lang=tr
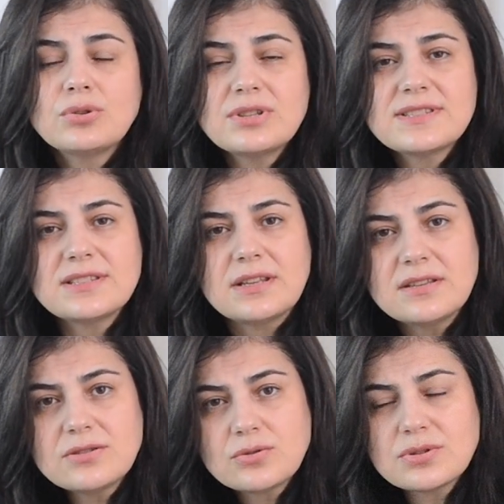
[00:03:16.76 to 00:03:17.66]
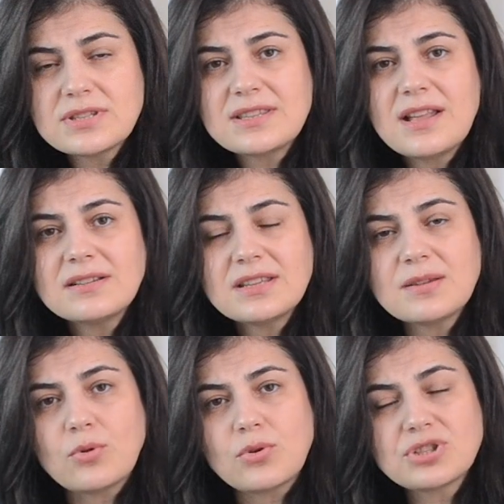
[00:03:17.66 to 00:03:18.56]
Dolayısıyla
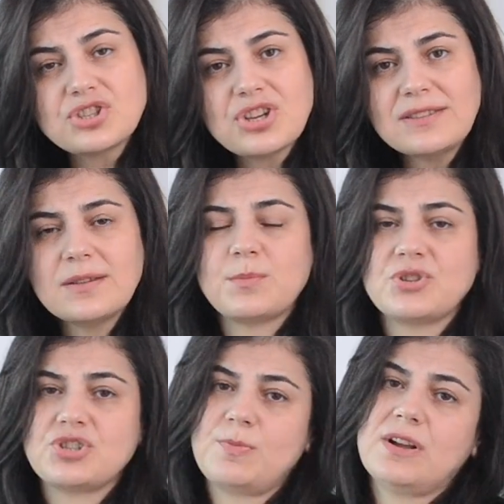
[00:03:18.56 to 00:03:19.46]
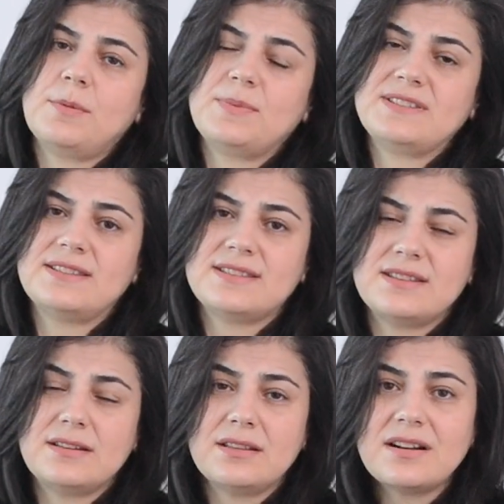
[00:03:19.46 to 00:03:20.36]
eritrositlerdeki bu oksijen tıp taşıma
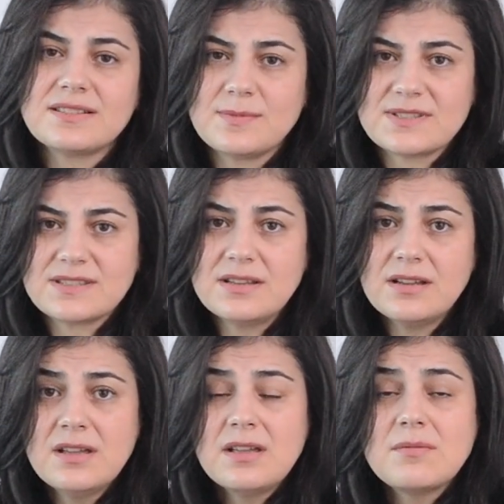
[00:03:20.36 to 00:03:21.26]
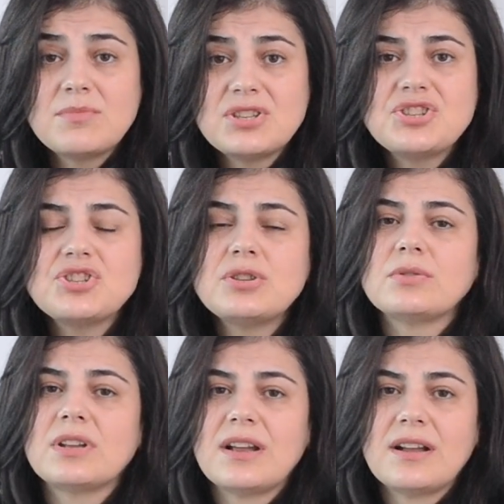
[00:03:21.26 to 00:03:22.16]
kapasitesinin artması birincil
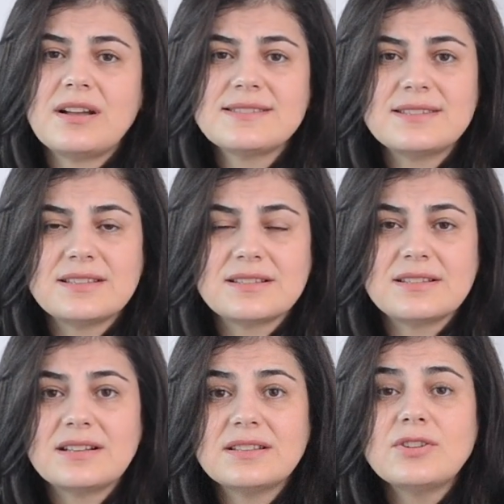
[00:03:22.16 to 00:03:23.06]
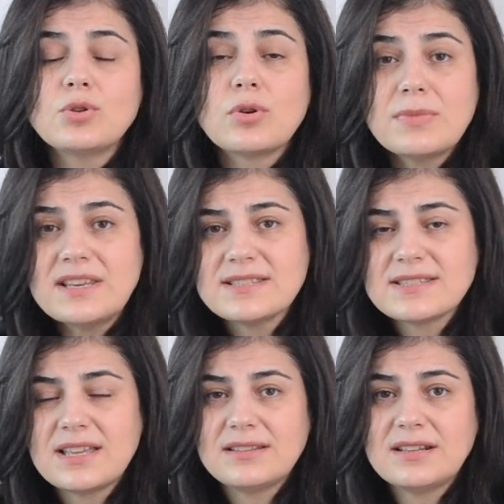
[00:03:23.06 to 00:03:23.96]
olarak hastalıklarda ve normal
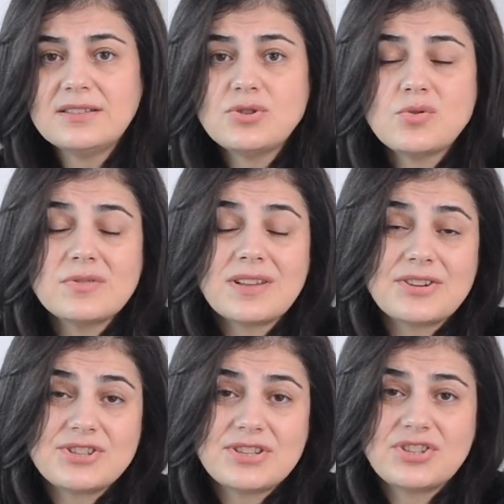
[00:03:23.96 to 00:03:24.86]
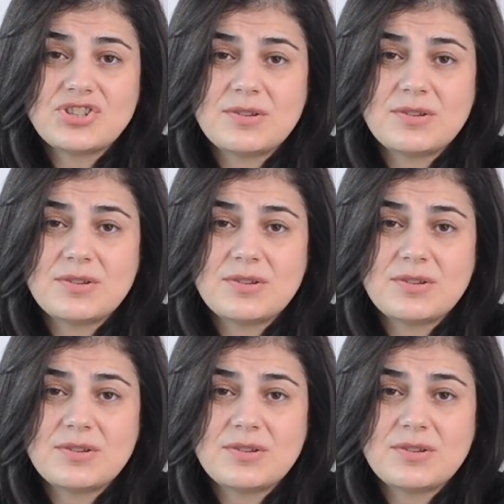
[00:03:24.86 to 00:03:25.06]
insanlarda çok tercih